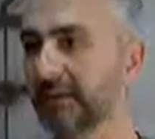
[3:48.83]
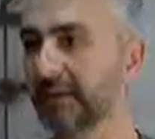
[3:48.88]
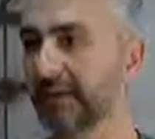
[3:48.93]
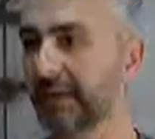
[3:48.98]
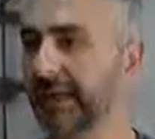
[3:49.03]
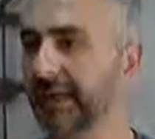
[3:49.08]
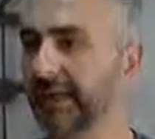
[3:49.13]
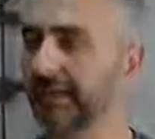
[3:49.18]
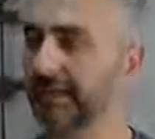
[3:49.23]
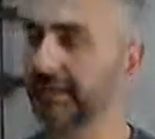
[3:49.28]

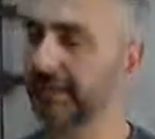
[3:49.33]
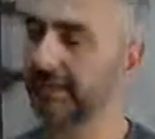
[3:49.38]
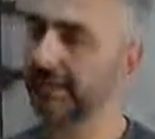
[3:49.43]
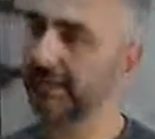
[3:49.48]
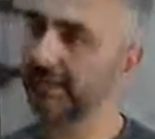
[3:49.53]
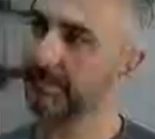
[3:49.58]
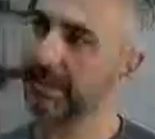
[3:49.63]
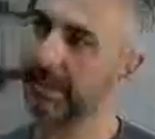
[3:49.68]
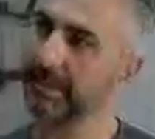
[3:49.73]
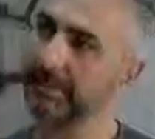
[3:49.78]

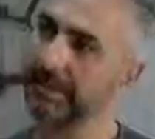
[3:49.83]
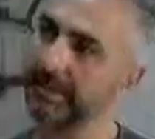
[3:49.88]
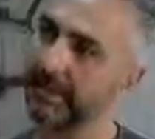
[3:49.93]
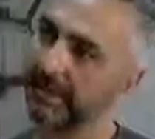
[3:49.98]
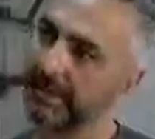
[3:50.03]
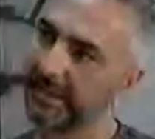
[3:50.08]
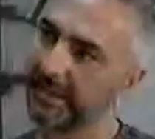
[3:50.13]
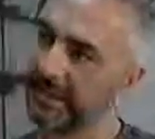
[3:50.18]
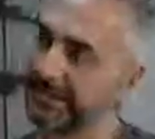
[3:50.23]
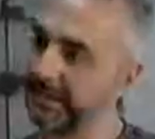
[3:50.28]
kararla beraber
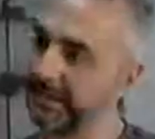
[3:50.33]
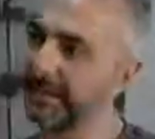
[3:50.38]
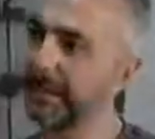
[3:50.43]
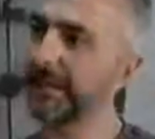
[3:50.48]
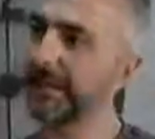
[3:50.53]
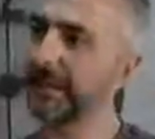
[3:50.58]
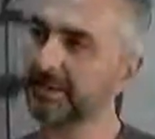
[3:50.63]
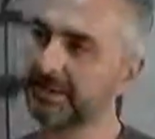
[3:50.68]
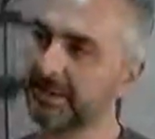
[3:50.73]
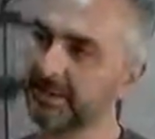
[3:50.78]
eğitim
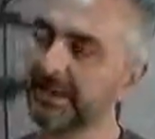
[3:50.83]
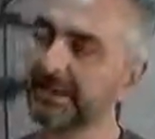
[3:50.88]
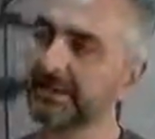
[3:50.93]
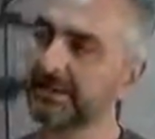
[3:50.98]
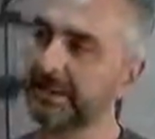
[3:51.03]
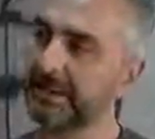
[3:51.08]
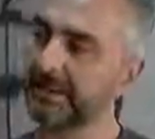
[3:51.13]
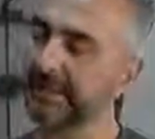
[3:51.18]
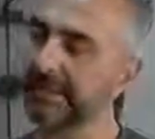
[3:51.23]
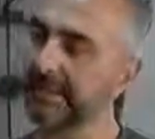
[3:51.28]
araştırma
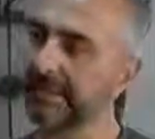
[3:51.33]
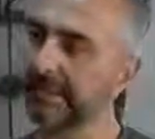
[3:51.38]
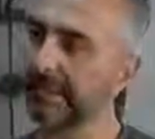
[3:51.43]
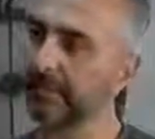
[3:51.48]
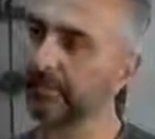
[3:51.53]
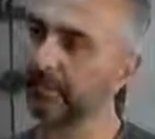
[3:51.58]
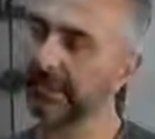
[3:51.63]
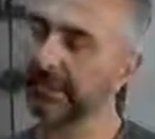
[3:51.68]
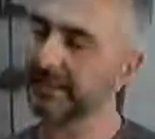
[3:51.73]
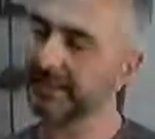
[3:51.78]
hastanesine
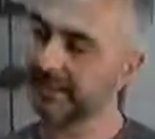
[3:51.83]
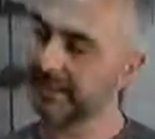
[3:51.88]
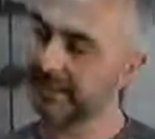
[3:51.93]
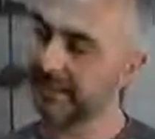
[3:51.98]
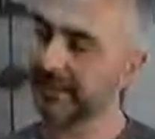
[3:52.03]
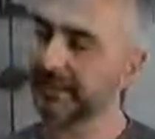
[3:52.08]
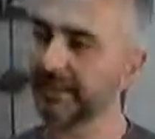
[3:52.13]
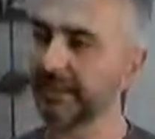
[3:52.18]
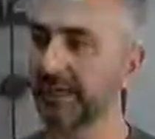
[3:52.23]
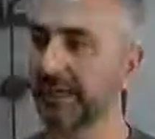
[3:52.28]
ambulans
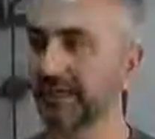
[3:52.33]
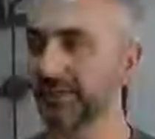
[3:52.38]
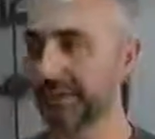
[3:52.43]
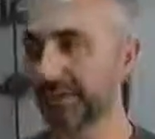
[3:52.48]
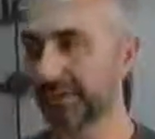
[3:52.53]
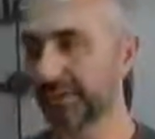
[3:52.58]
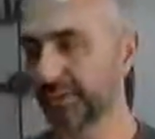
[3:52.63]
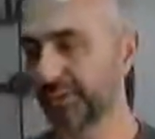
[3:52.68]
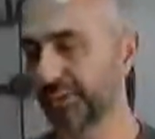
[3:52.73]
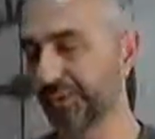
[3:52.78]
nakli
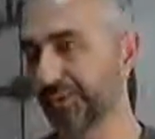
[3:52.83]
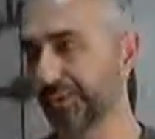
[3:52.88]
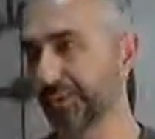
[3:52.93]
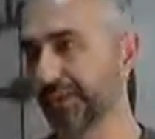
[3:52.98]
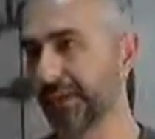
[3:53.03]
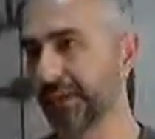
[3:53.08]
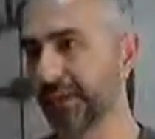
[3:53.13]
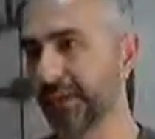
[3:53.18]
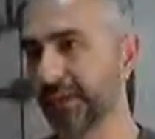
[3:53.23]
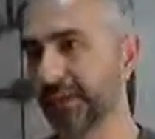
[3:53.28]
gerçekleşiyor.
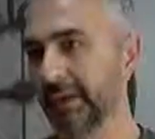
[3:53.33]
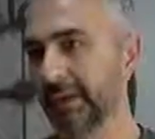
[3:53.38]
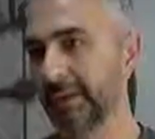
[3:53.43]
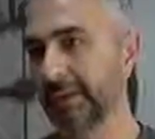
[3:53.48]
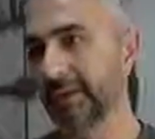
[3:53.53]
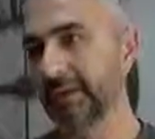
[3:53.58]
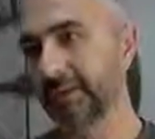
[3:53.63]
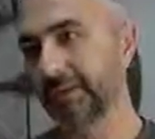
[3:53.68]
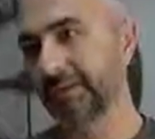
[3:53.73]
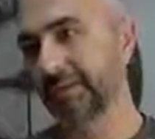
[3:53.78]

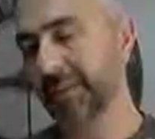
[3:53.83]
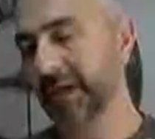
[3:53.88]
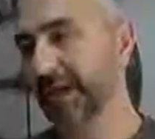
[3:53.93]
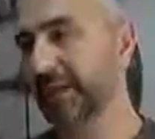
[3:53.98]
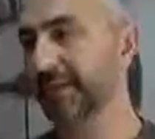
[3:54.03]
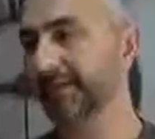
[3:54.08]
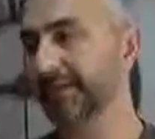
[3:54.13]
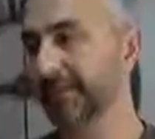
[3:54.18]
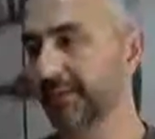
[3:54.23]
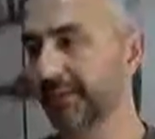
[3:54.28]

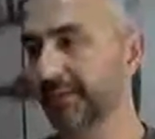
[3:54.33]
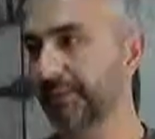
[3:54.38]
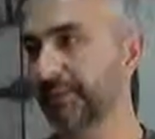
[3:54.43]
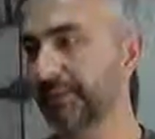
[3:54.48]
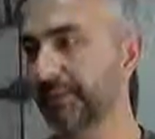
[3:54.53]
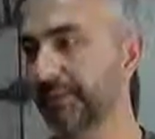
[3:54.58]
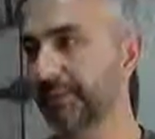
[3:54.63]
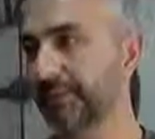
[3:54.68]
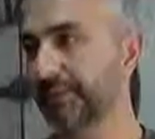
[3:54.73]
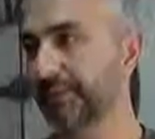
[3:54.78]
Maalesef
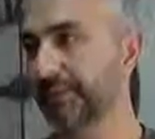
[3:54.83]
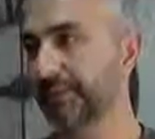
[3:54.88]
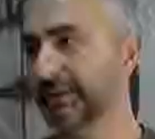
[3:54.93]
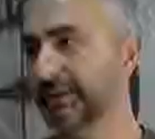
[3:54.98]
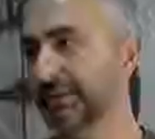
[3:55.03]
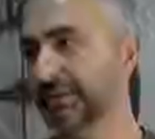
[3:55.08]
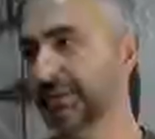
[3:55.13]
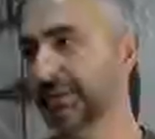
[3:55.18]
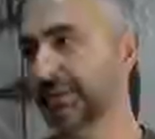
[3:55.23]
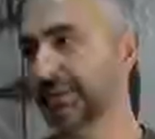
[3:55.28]

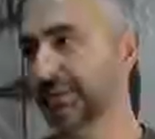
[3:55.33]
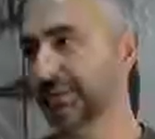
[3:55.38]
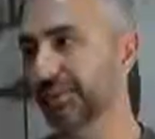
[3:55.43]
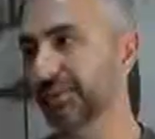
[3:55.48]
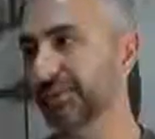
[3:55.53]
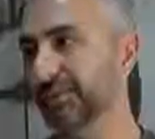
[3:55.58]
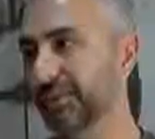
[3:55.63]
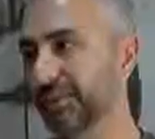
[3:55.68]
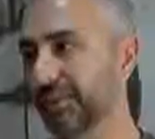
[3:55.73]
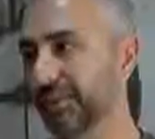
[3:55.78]

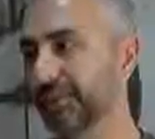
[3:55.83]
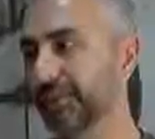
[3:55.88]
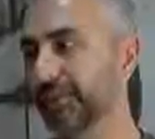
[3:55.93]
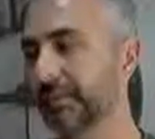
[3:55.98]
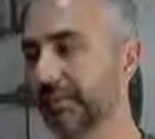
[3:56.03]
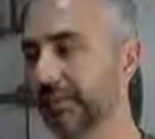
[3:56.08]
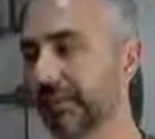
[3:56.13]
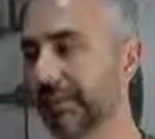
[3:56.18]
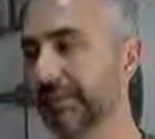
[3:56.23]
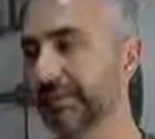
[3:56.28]
sporcumuzu
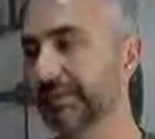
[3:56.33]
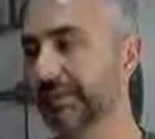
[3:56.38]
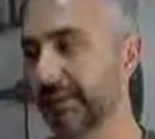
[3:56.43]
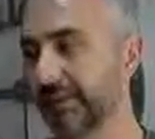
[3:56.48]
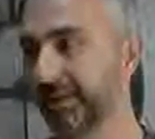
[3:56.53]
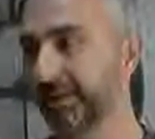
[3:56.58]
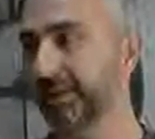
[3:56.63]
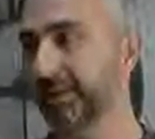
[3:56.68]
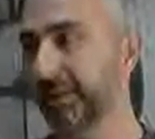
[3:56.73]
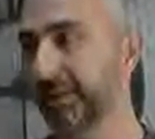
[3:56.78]

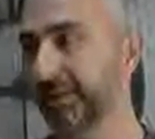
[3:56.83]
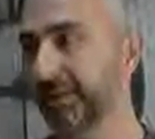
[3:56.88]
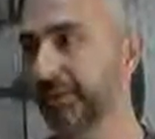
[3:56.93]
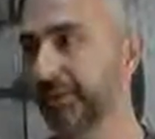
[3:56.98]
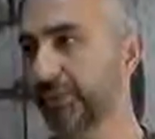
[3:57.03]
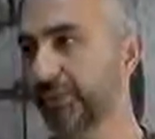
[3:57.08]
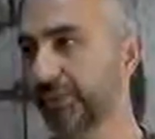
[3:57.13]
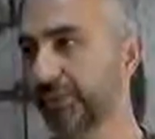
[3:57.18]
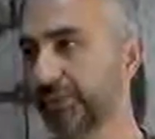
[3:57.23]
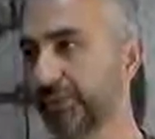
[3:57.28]
hastanede
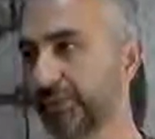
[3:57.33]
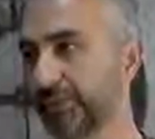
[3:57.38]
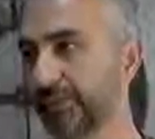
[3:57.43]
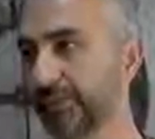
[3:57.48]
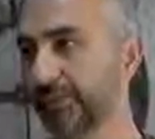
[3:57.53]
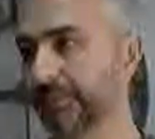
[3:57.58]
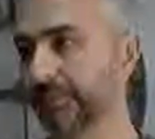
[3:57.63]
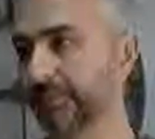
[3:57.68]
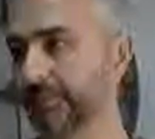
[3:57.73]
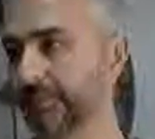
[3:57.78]
kaybediyoruz.
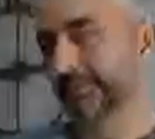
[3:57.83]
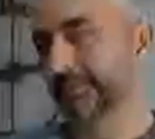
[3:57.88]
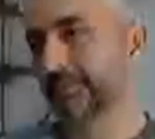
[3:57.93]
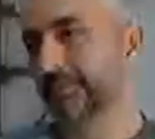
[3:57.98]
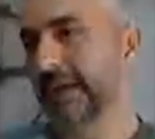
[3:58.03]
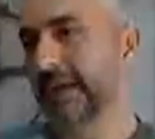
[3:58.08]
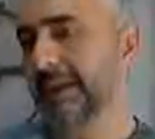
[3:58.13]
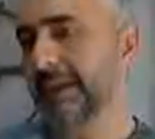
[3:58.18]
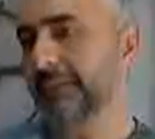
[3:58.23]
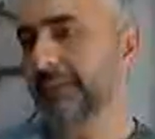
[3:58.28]

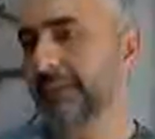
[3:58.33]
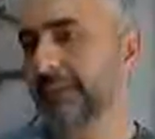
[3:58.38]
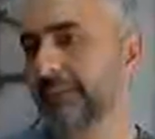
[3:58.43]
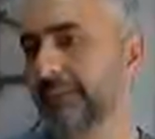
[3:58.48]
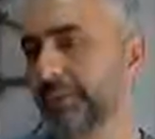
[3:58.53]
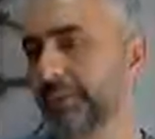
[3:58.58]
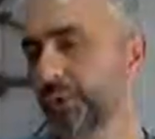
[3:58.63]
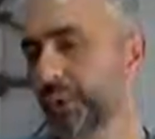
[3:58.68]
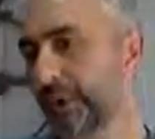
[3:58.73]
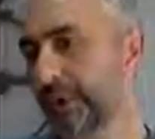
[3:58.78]

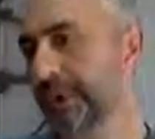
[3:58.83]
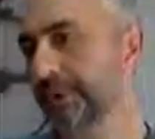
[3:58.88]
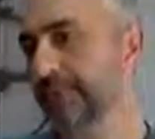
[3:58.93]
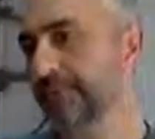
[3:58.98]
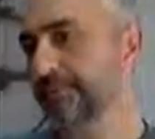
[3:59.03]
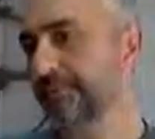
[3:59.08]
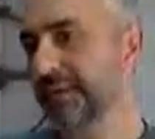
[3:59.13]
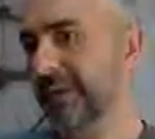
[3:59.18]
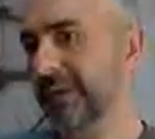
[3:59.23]
Maalesef şöyle,